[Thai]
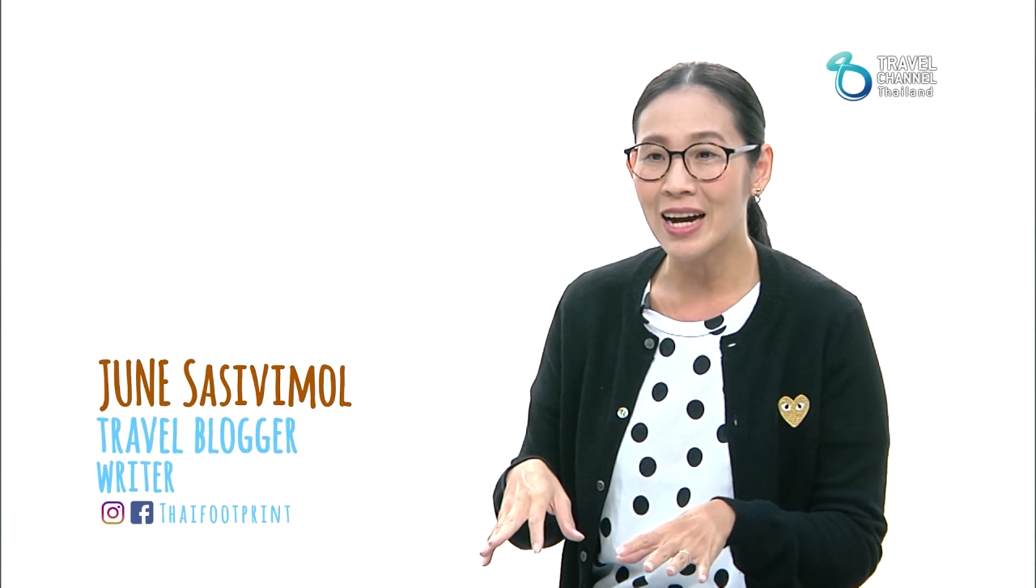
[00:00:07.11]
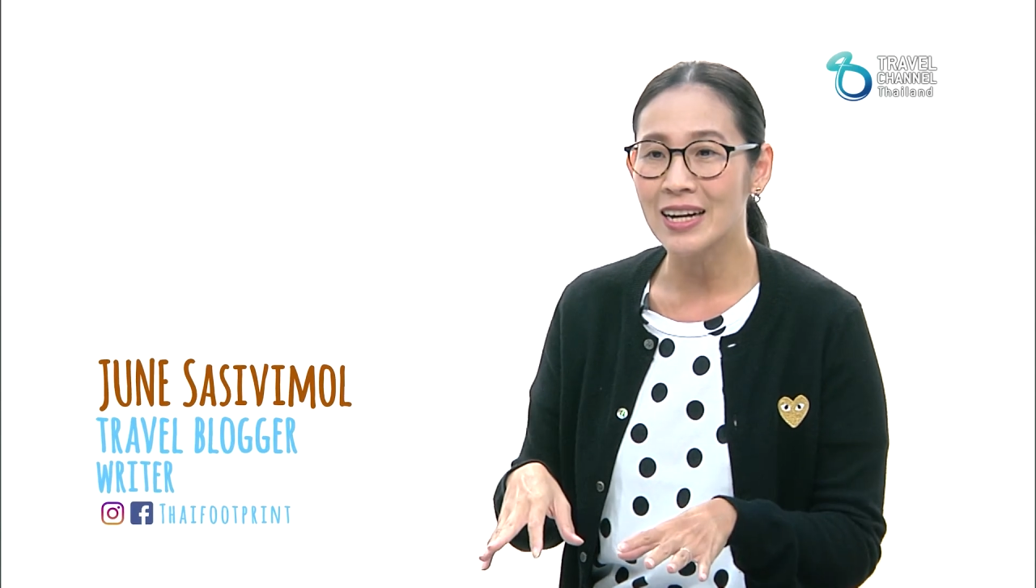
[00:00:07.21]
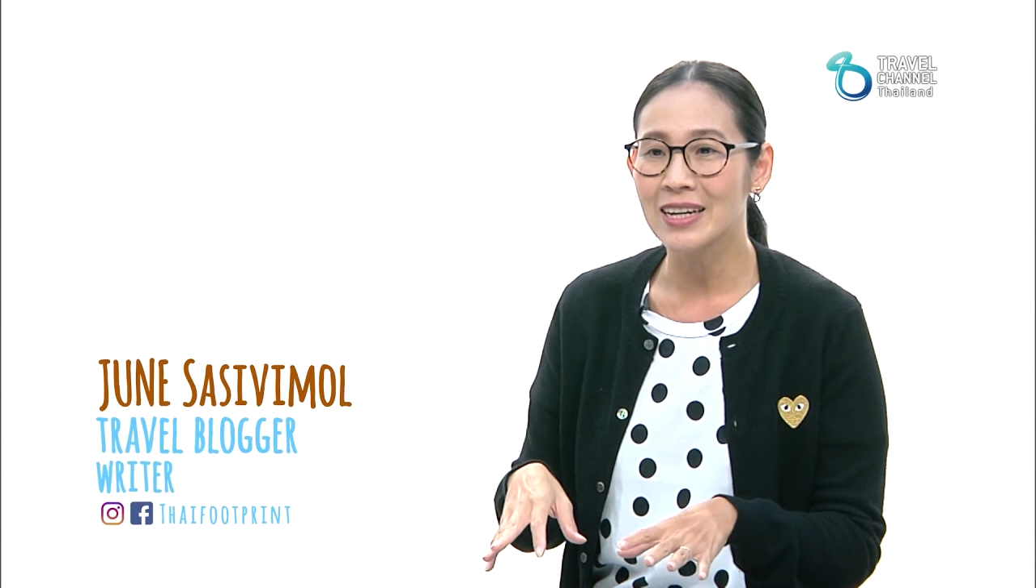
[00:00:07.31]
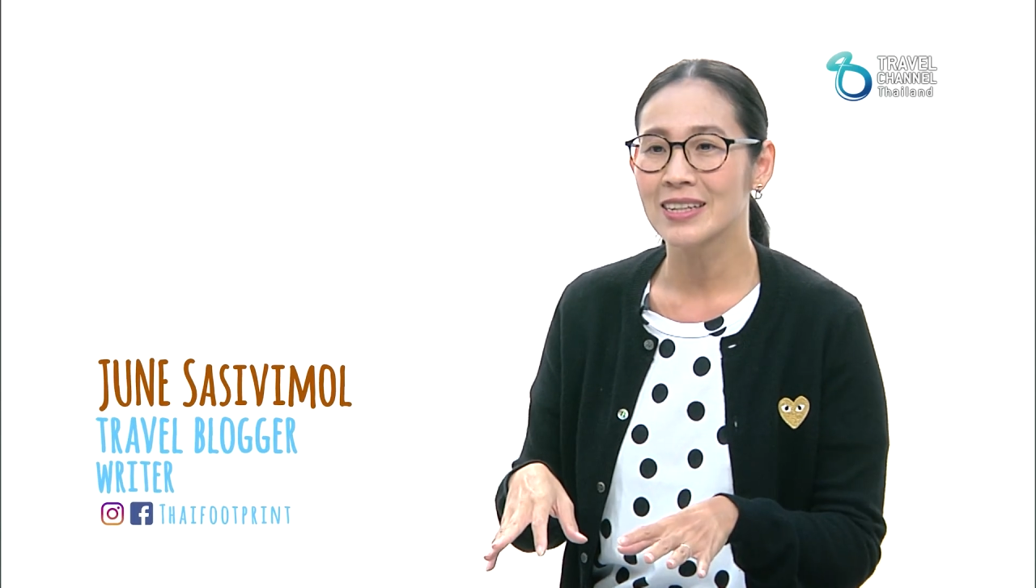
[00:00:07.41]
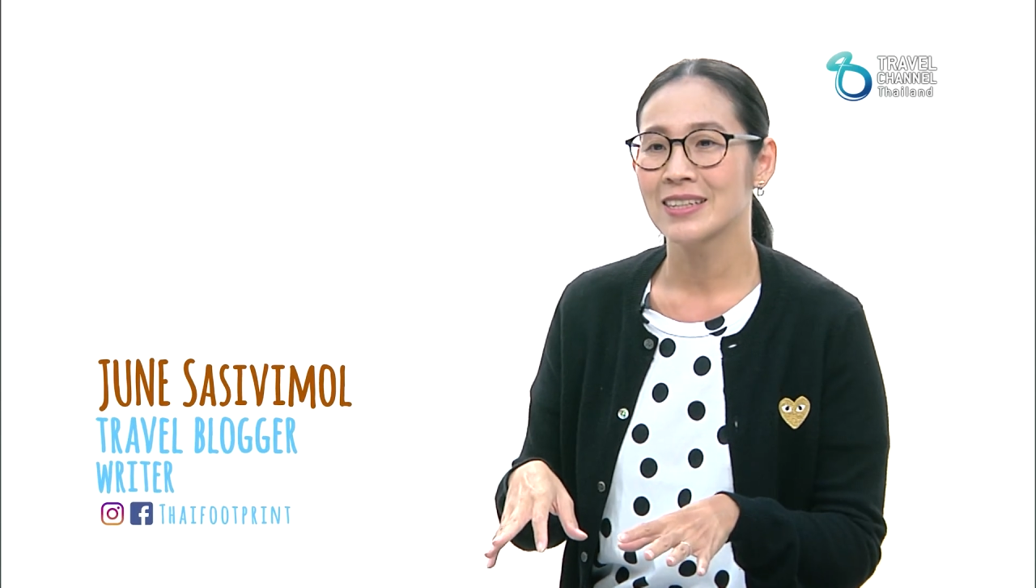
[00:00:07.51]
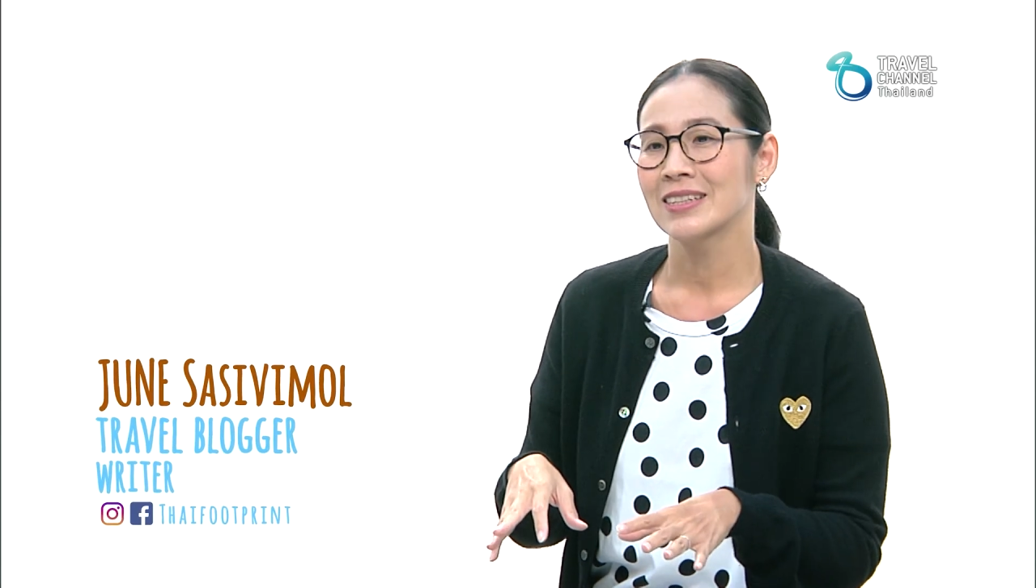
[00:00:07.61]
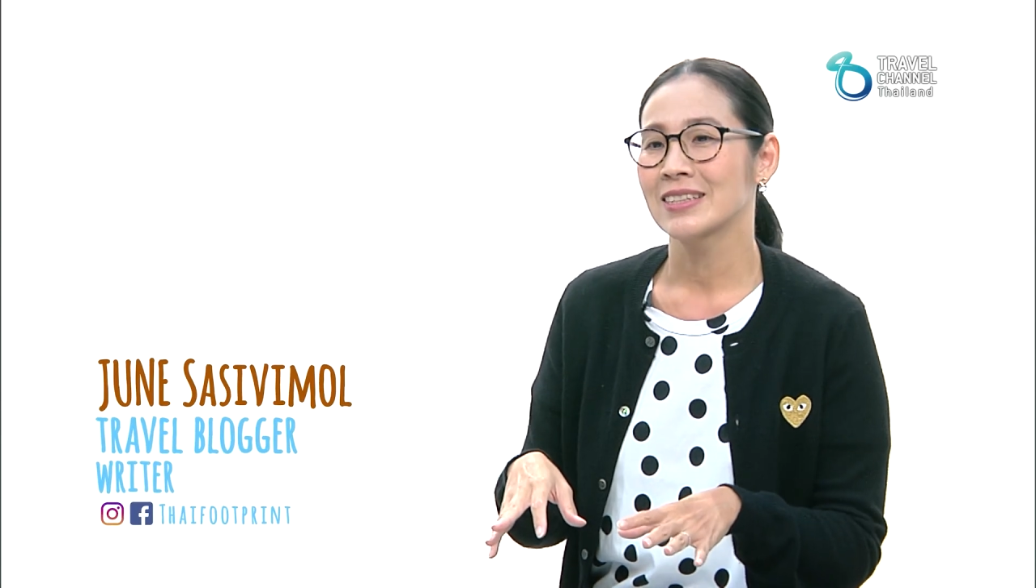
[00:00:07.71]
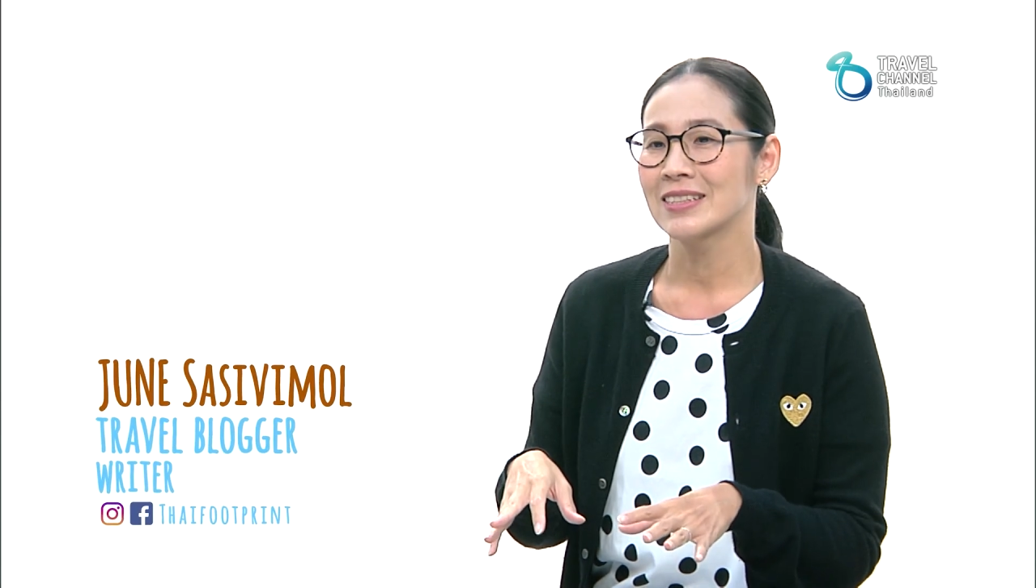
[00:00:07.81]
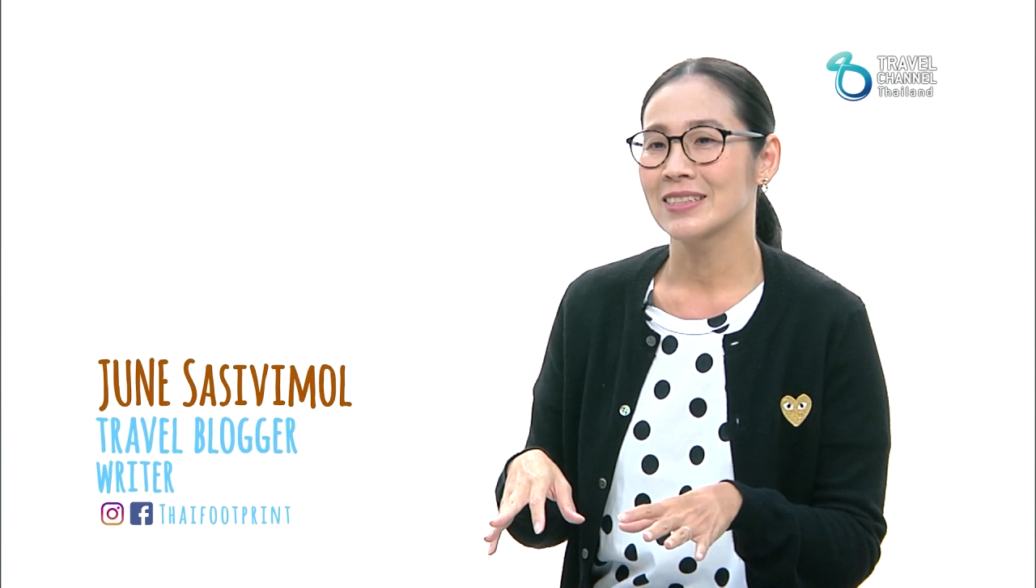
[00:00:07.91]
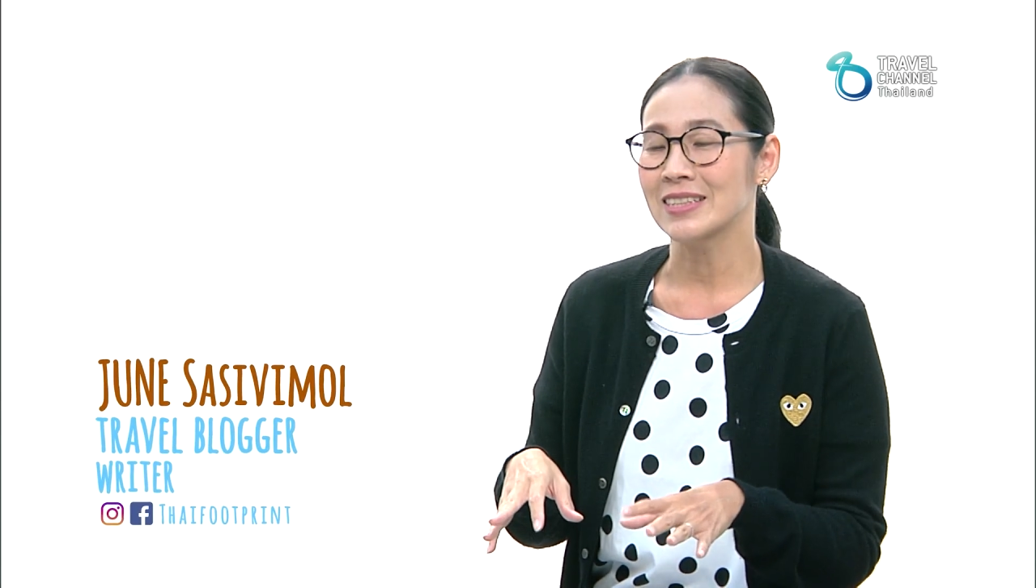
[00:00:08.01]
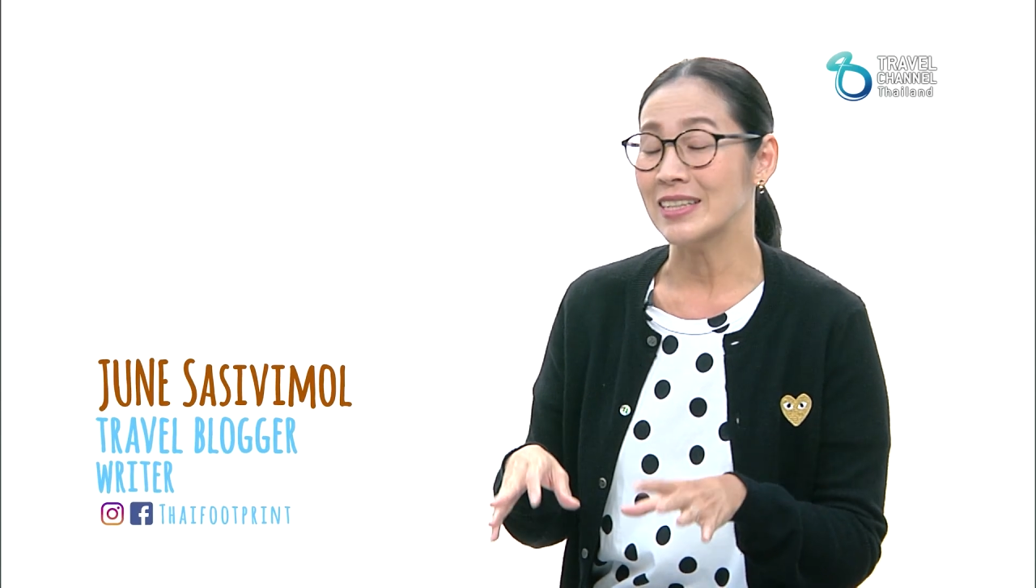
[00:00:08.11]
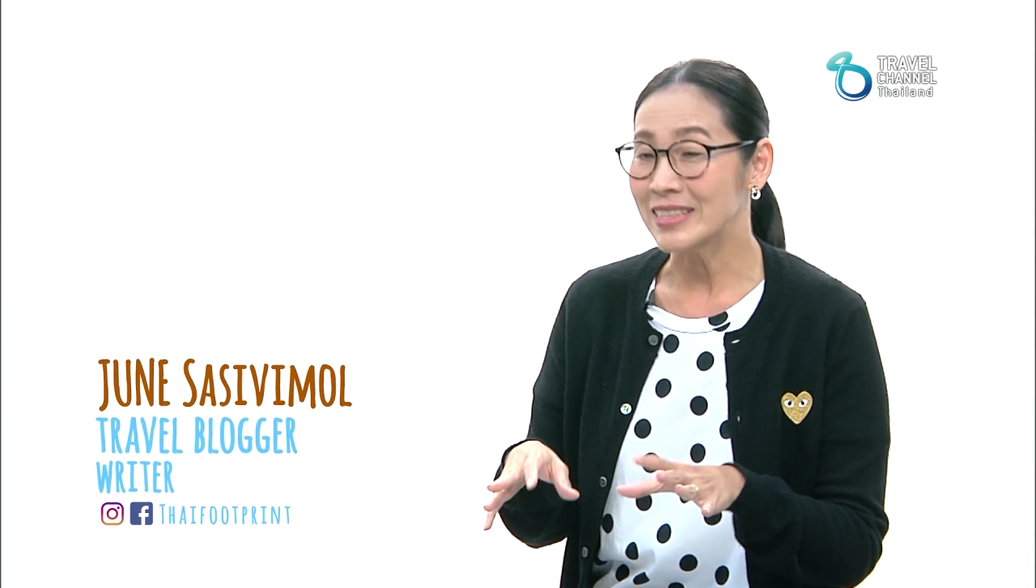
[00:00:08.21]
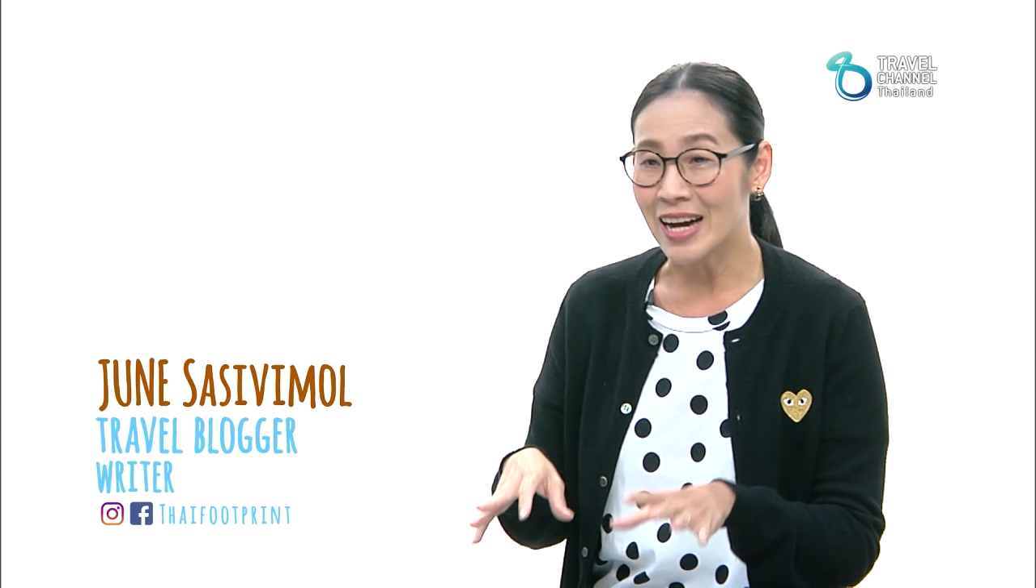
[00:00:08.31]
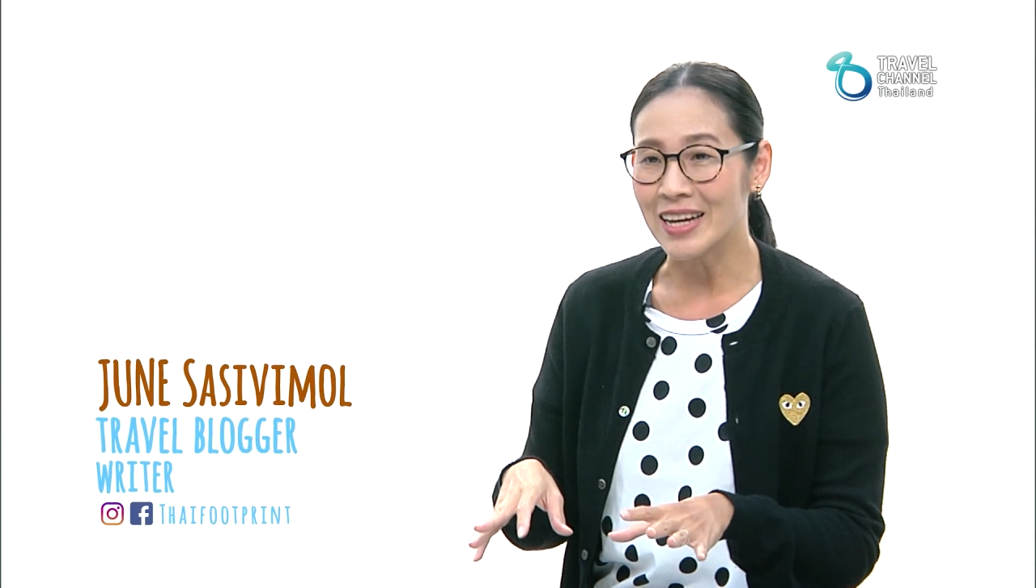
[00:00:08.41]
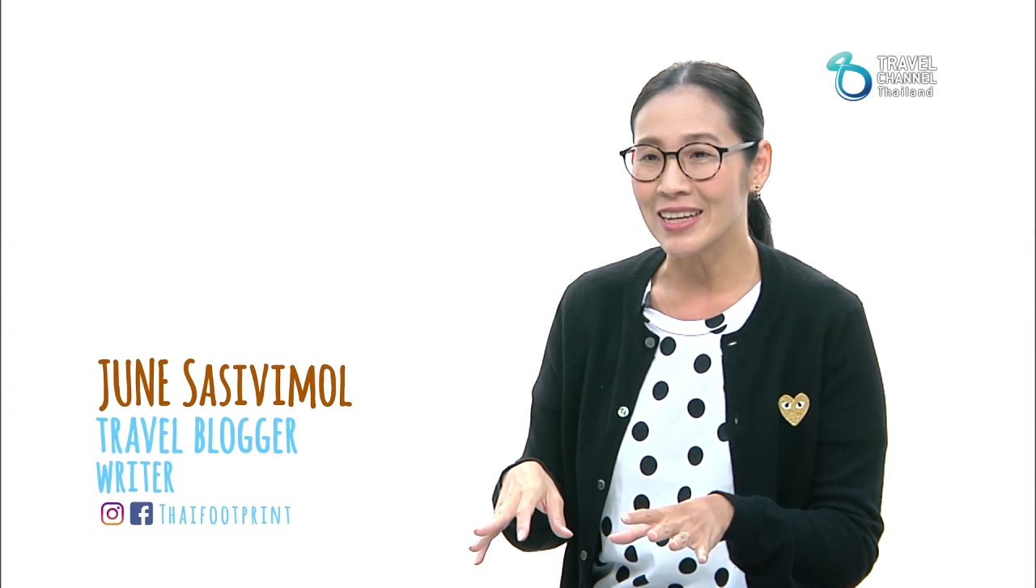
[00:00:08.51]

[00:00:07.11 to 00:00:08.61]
รัก ใสส